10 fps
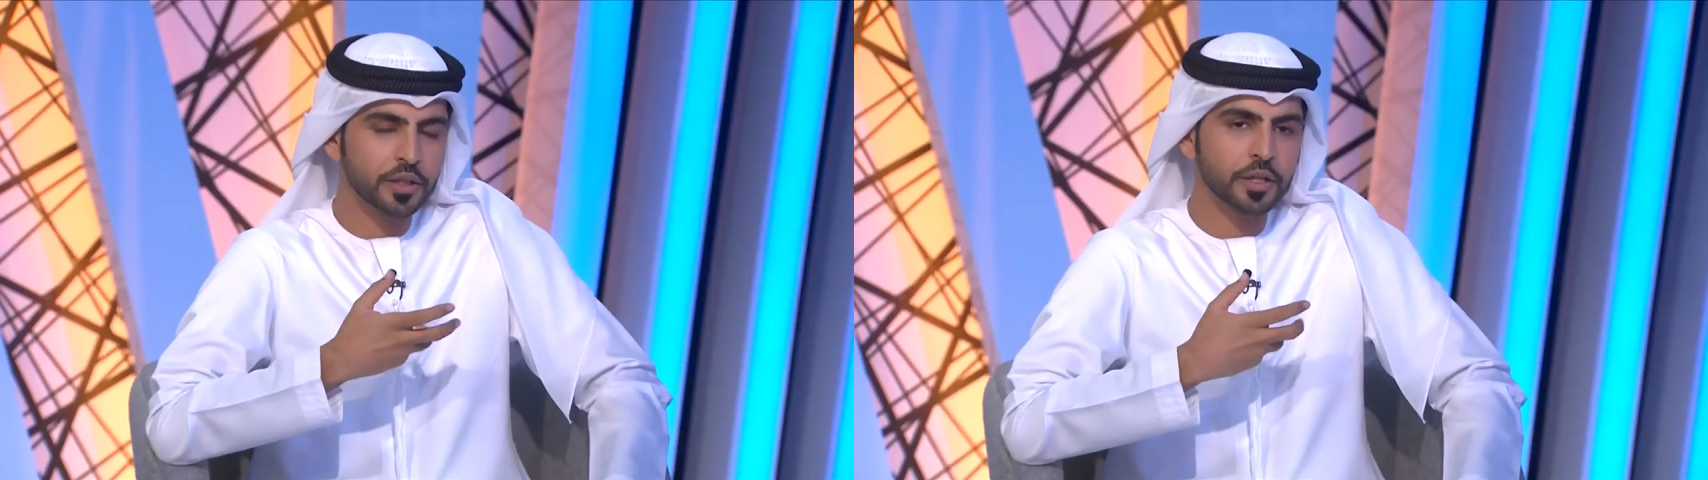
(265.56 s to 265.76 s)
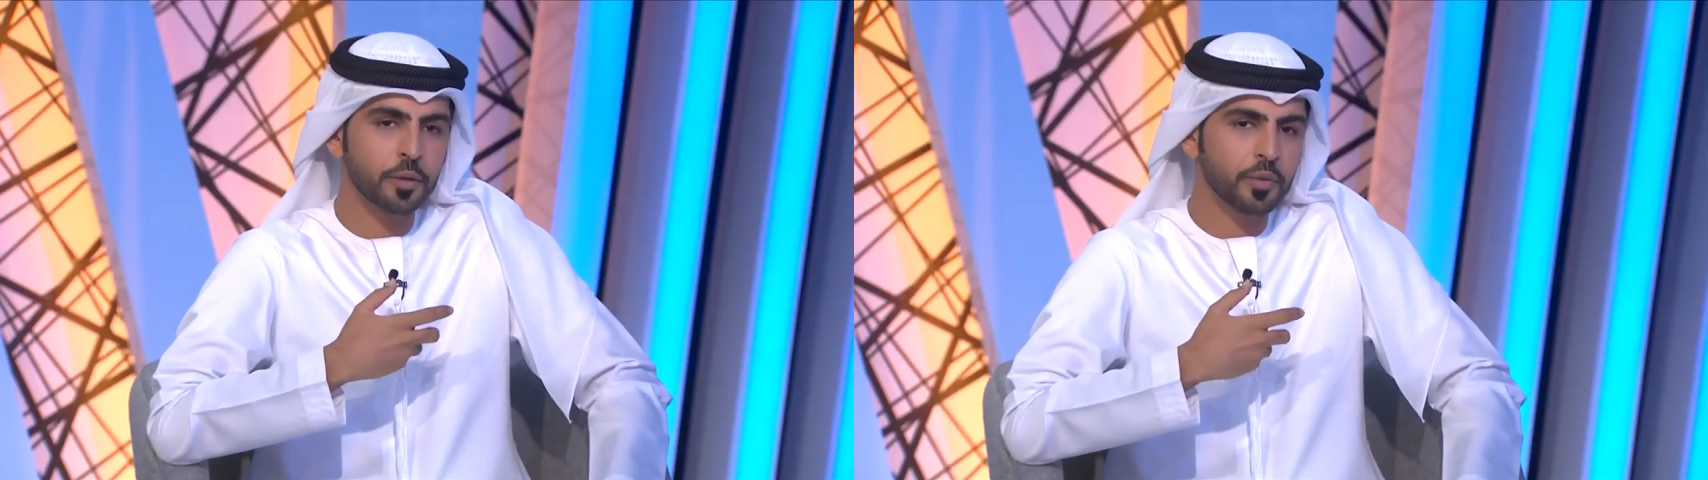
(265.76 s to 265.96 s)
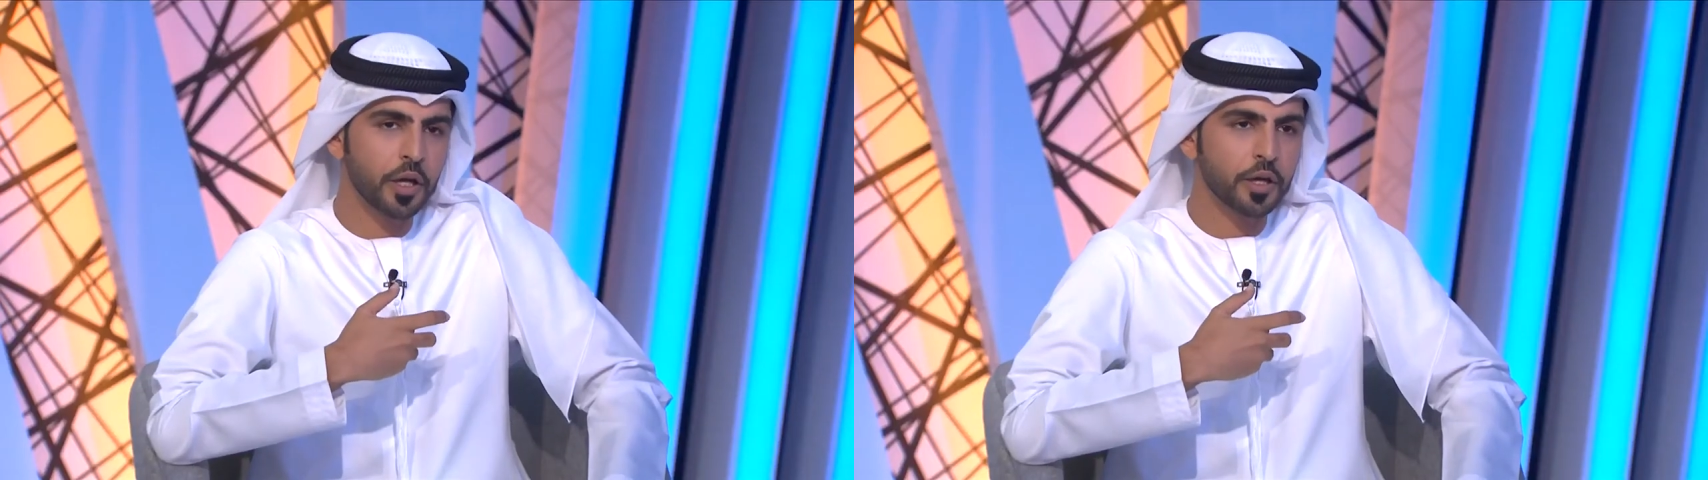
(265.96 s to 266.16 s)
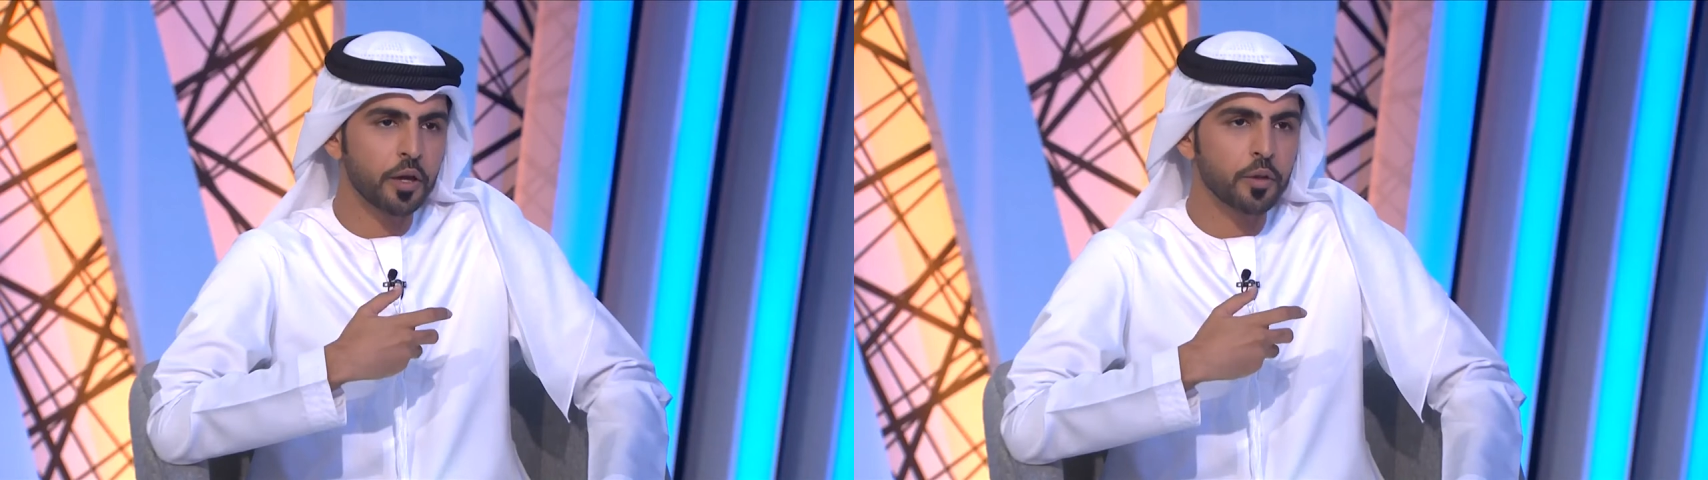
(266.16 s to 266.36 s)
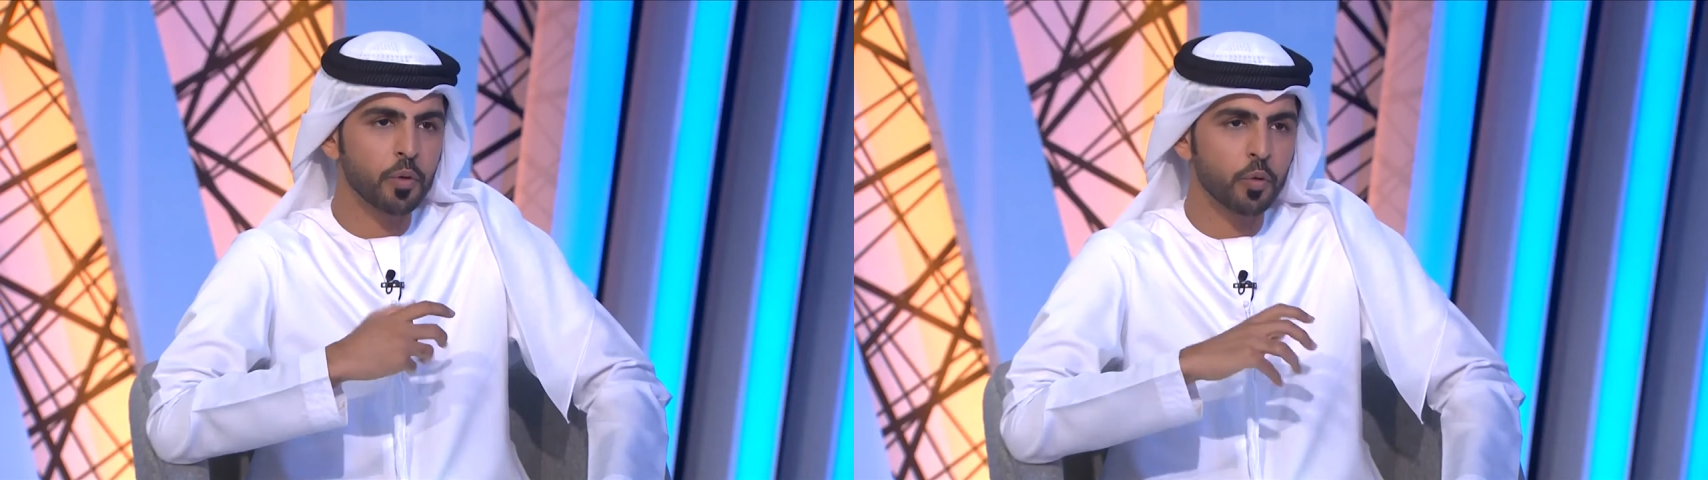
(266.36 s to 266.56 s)
تتكلمين عن
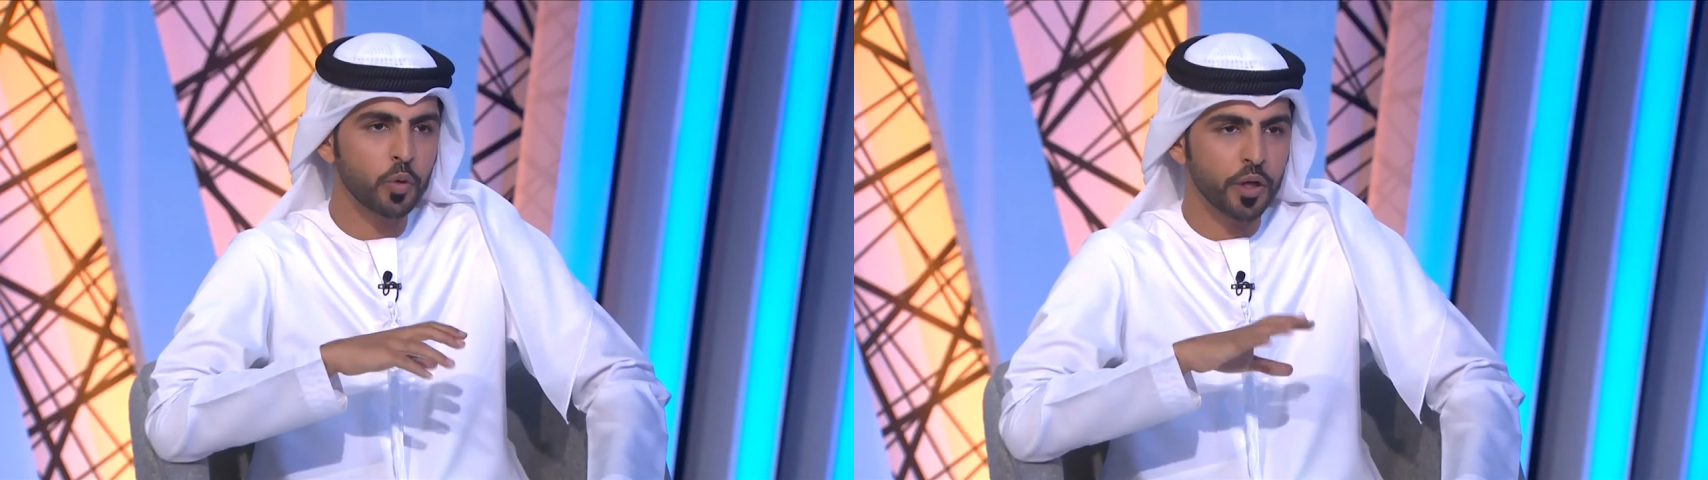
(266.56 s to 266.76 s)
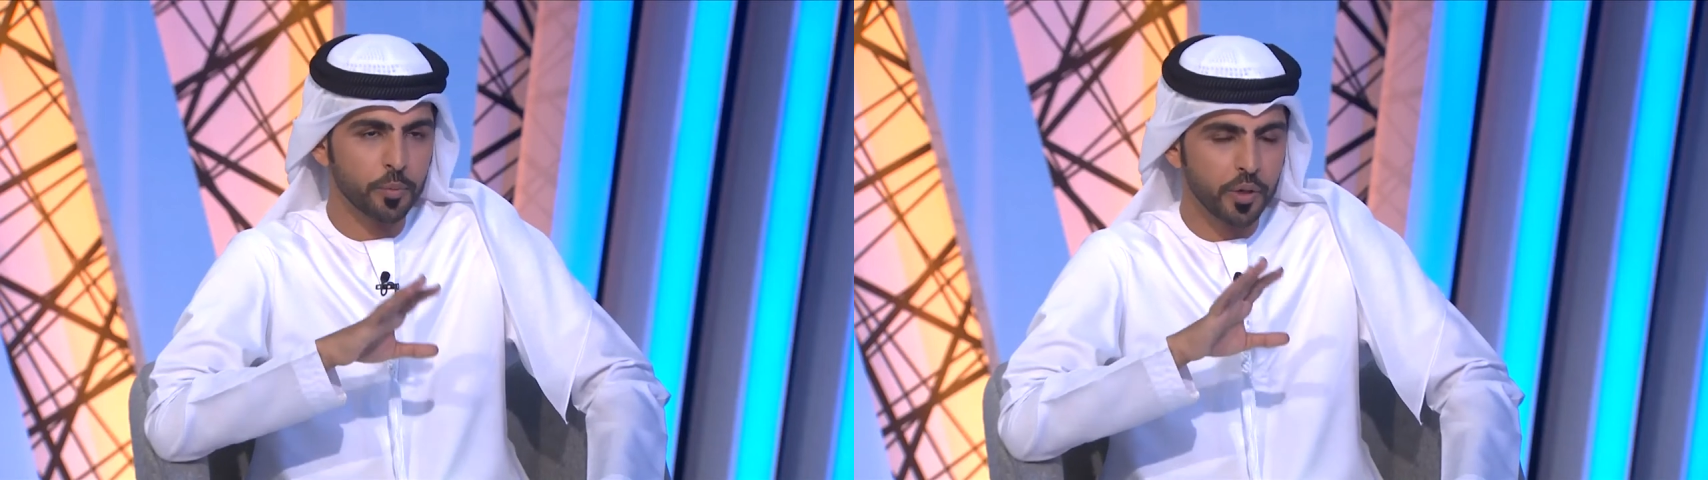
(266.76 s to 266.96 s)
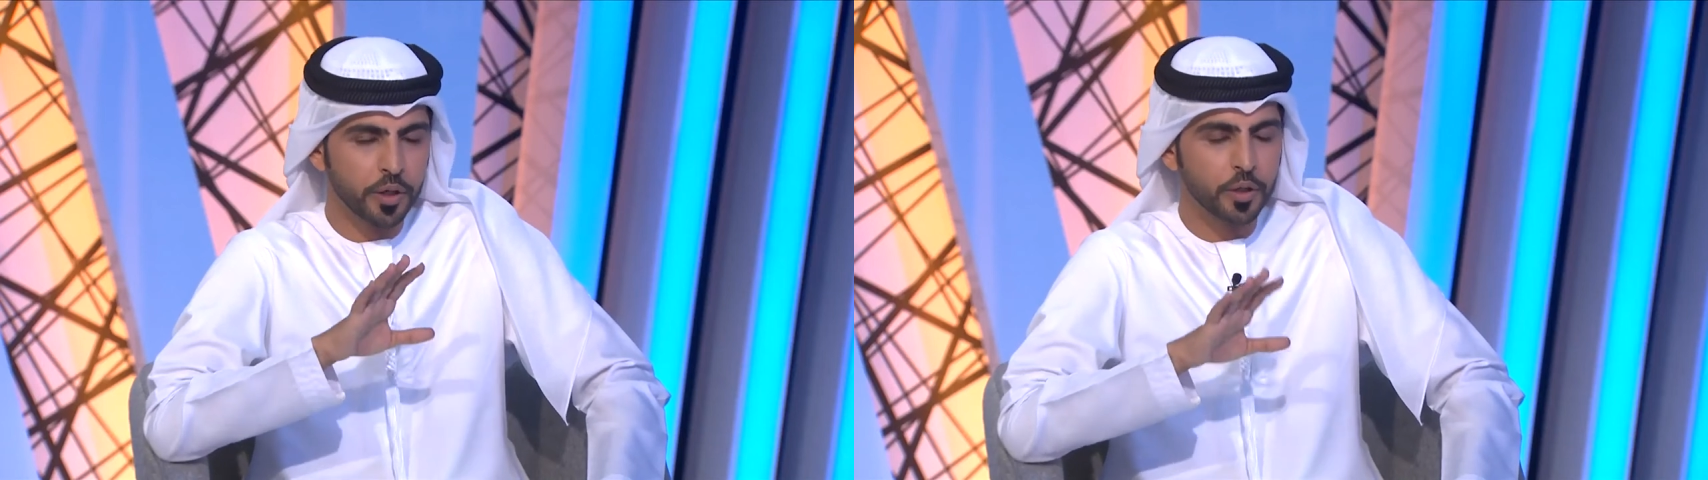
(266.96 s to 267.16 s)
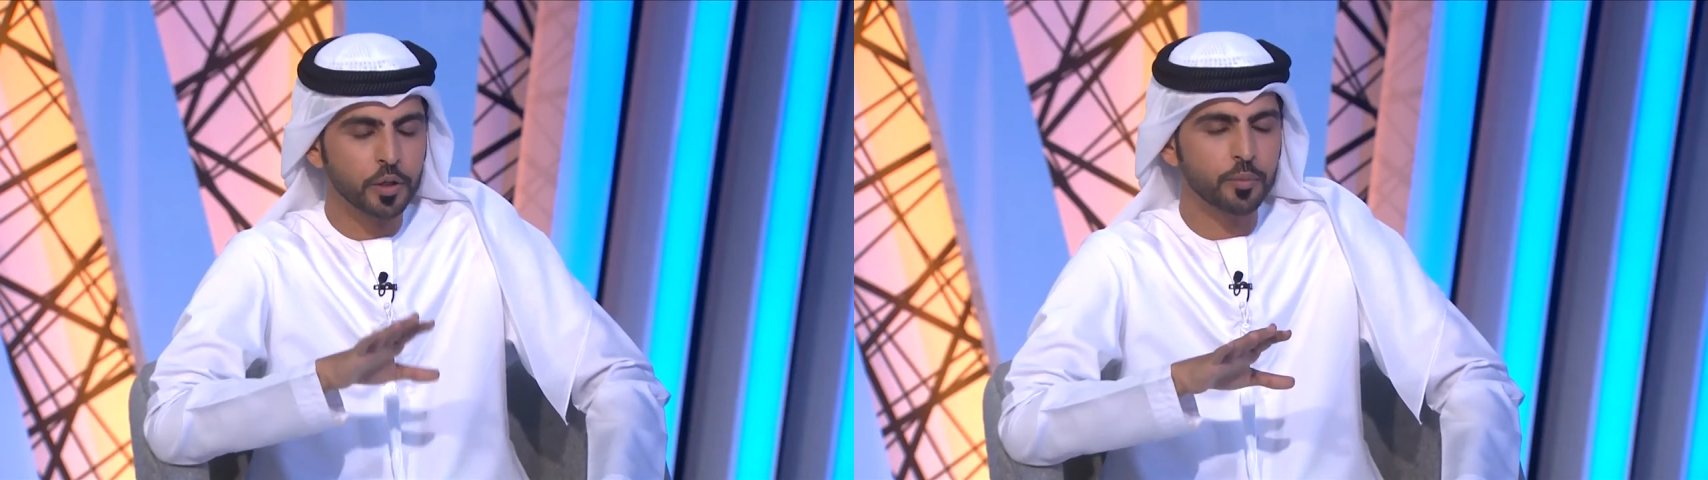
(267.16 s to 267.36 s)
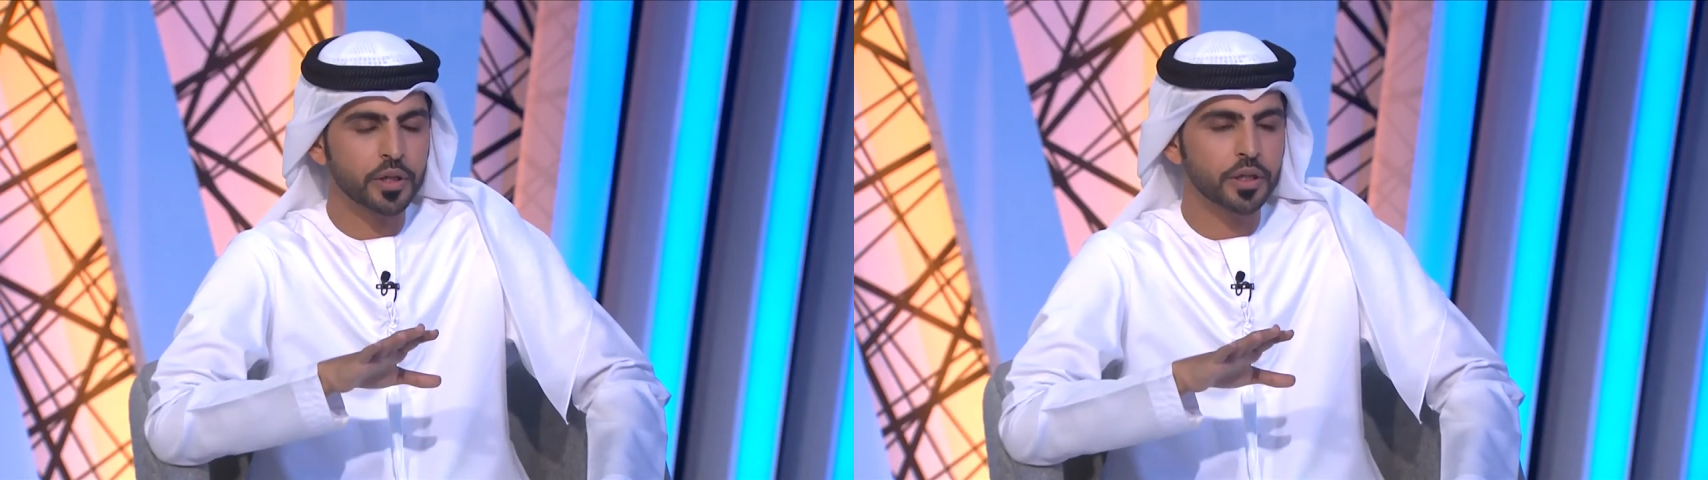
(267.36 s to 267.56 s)
هذا الموضوع انا بارك
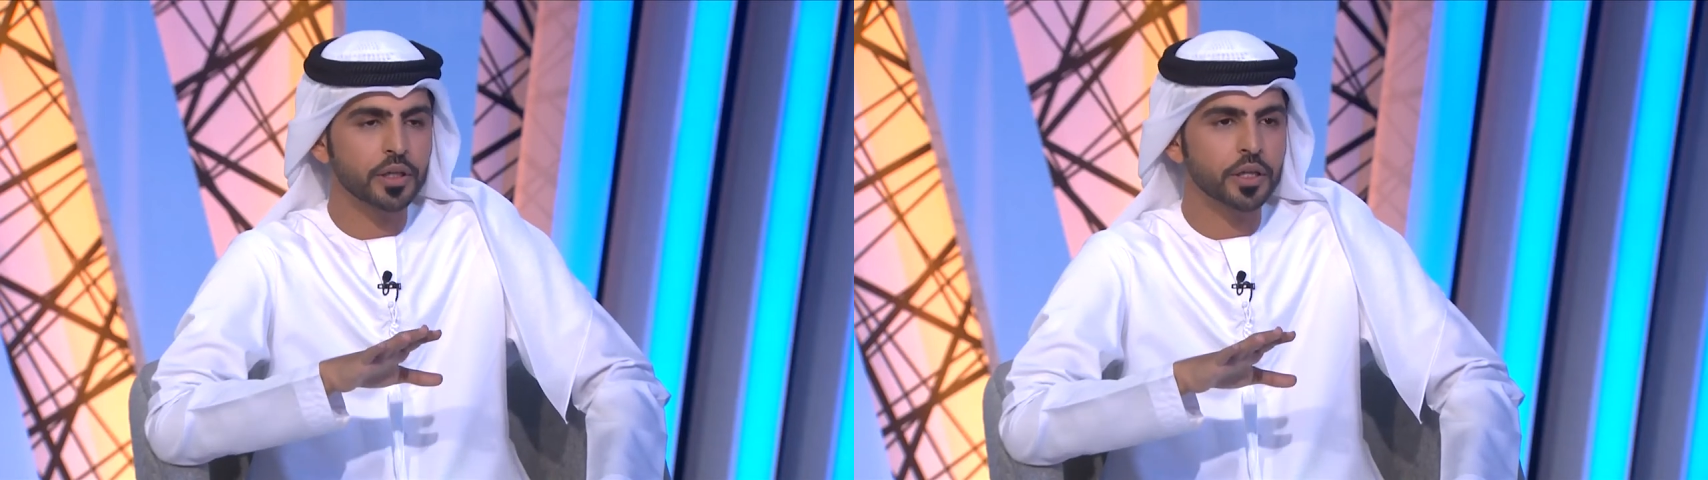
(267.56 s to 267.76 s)
لكم اكيد